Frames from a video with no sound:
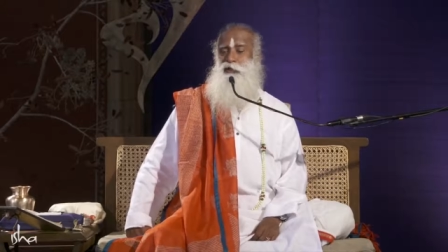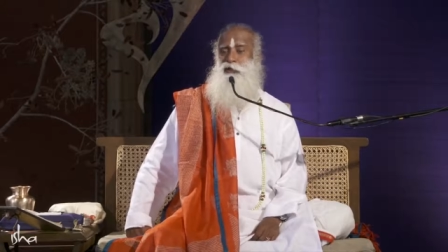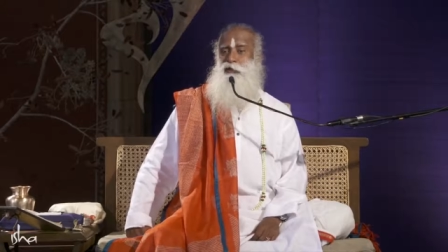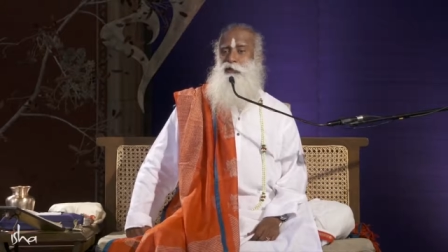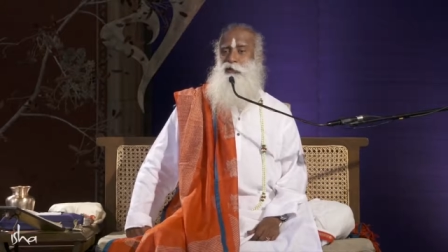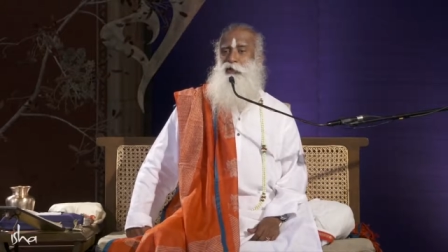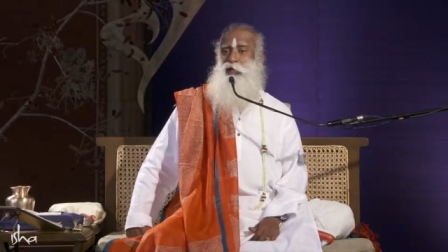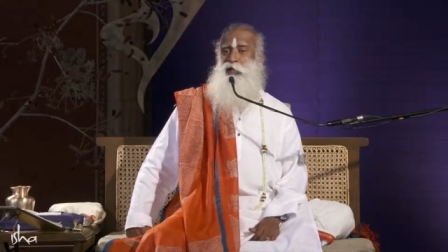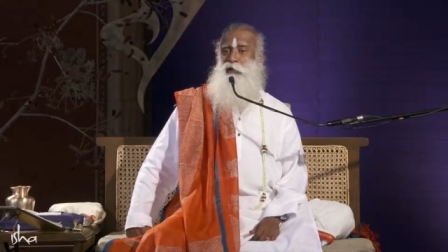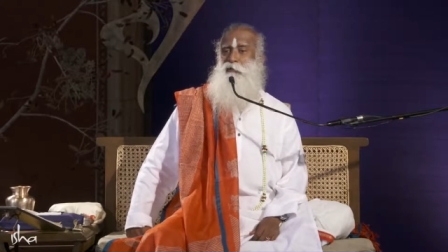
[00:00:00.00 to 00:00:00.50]

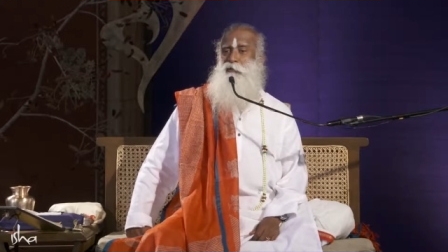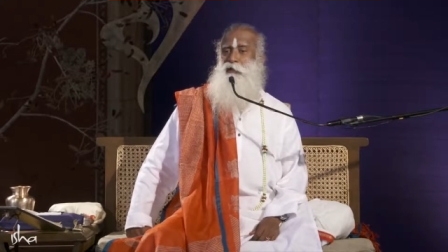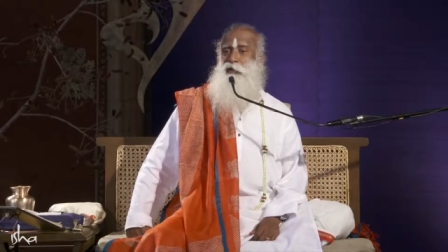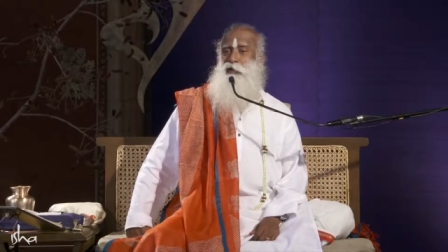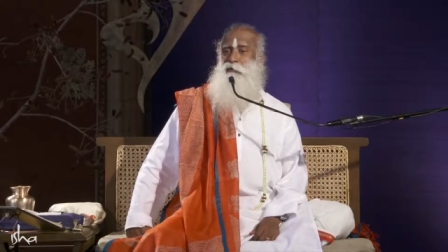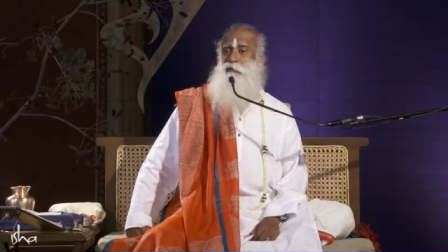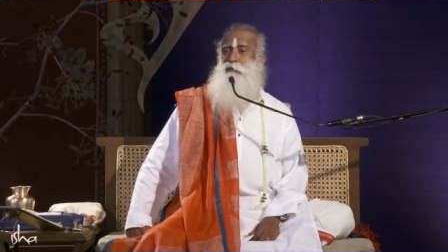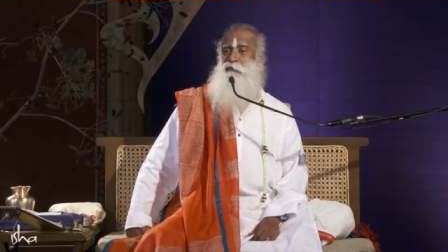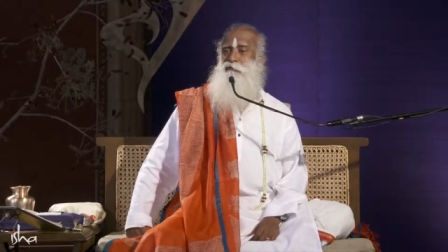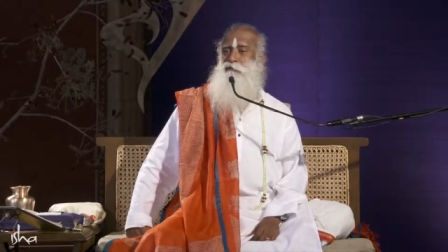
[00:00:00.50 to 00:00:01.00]
должен ли я
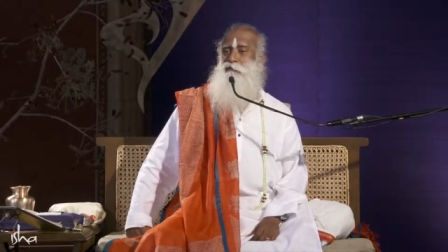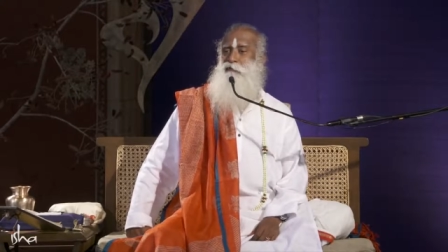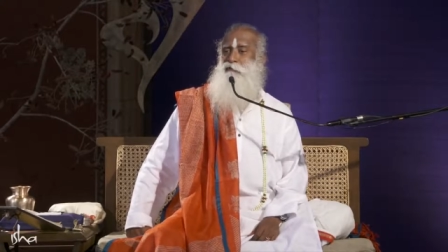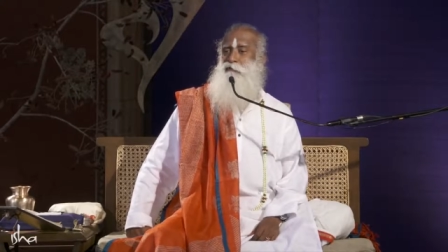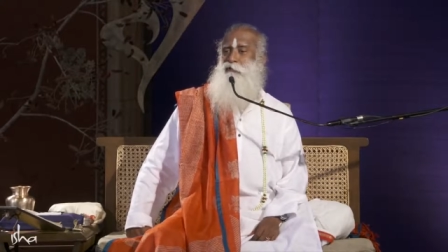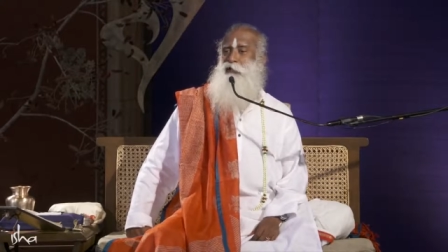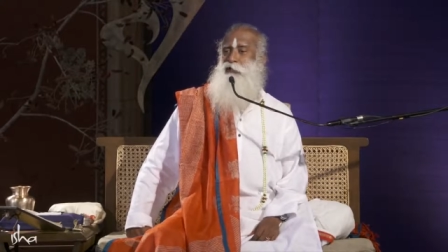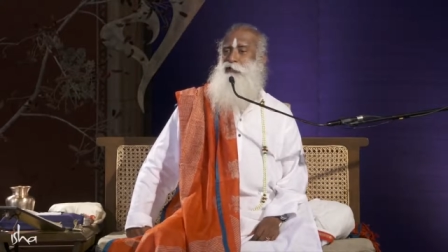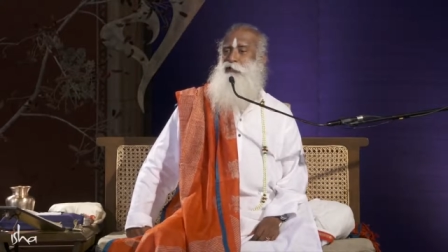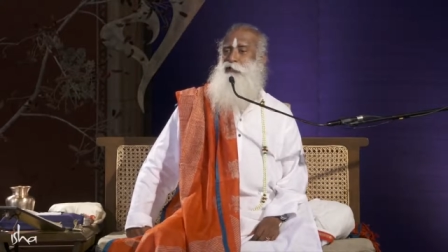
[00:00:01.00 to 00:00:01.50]
стать
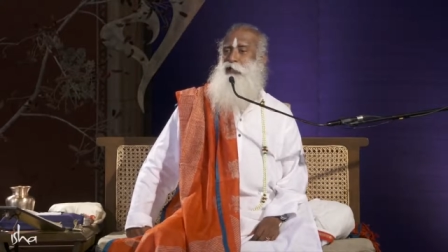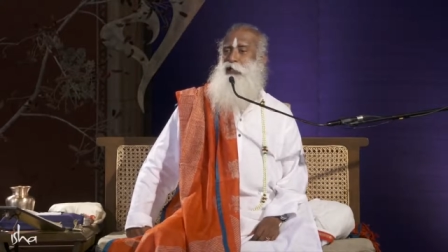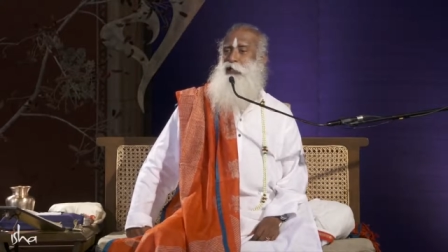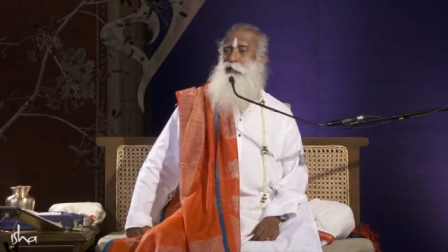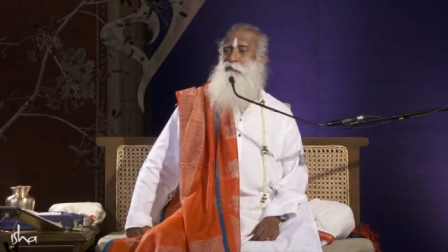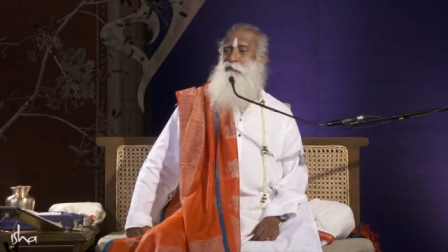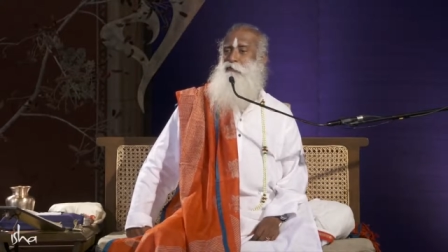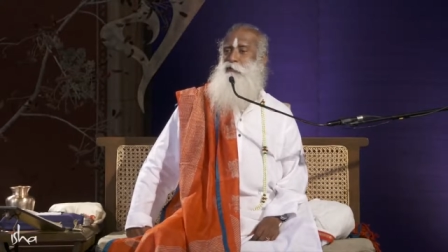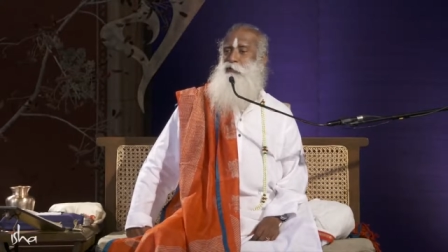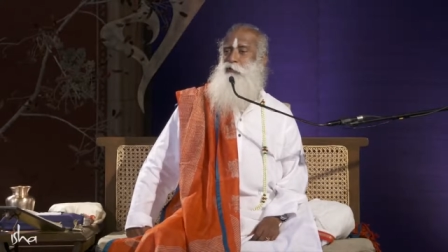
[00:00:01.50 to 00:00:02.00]
полноценной
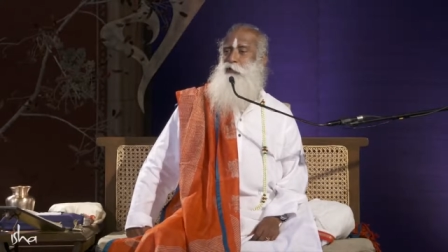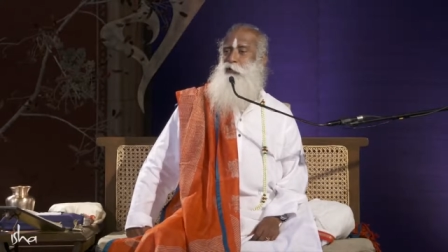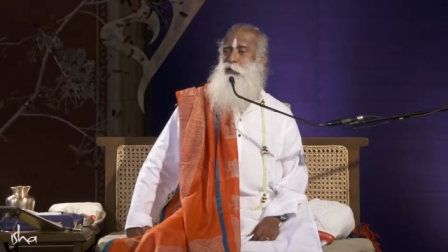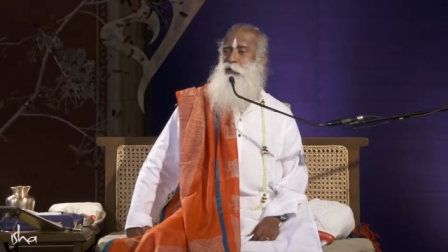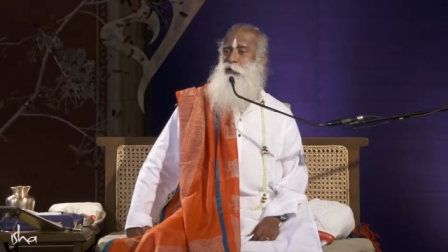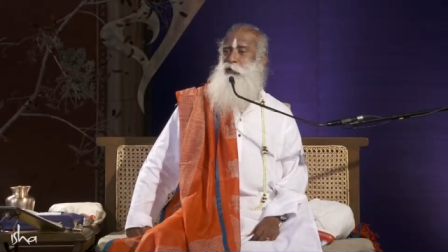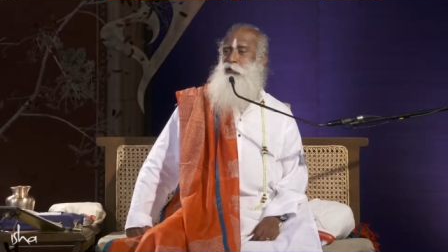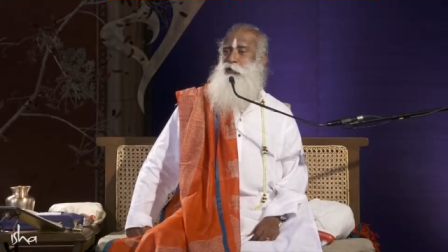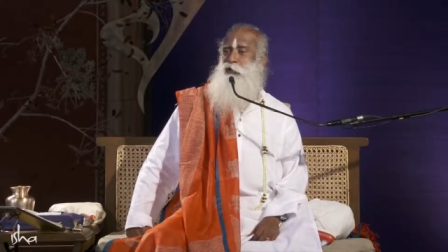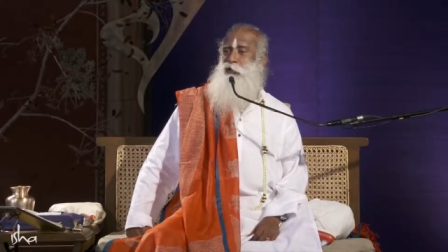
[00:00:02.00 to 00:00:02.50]
жизнью или
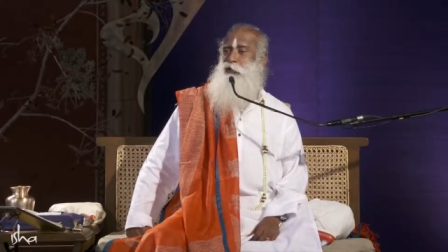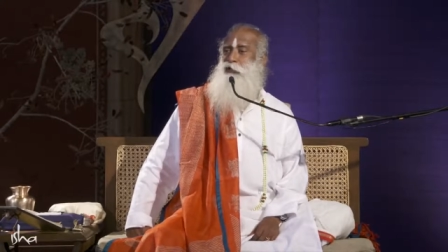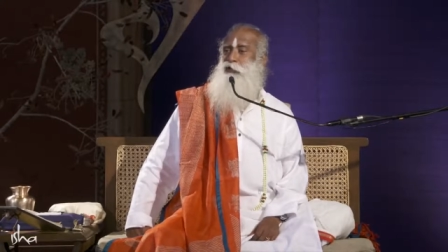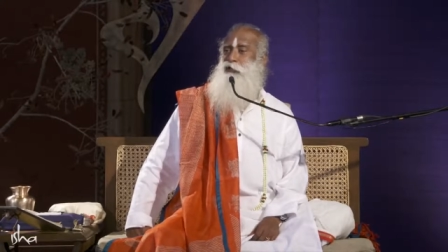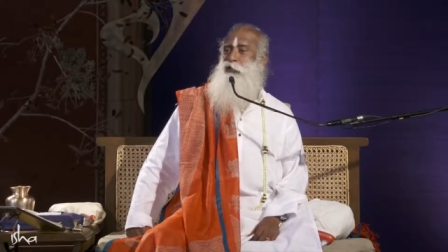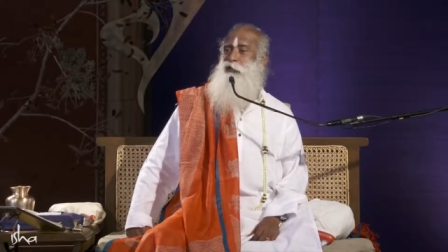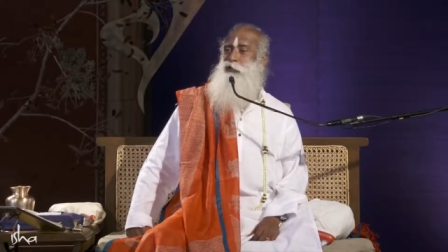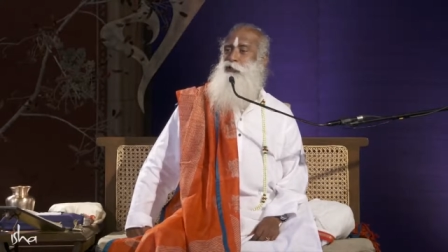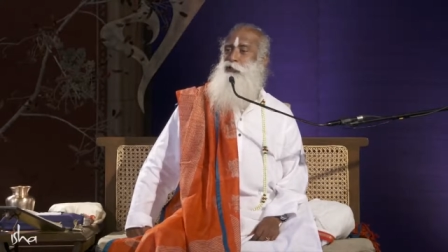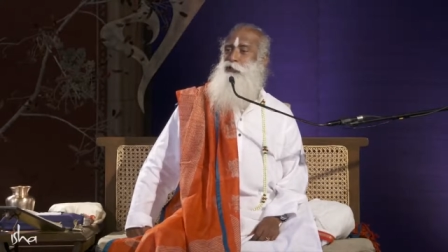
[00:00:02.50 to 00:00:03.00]
нет —
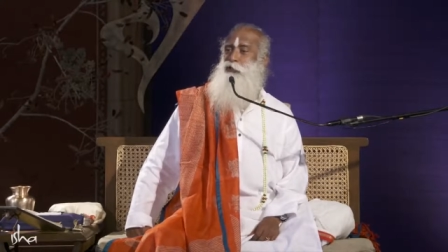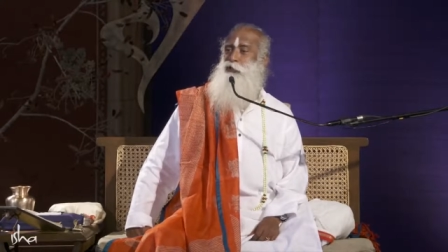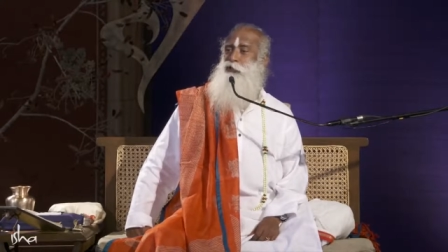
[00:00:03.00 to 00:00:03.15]
стал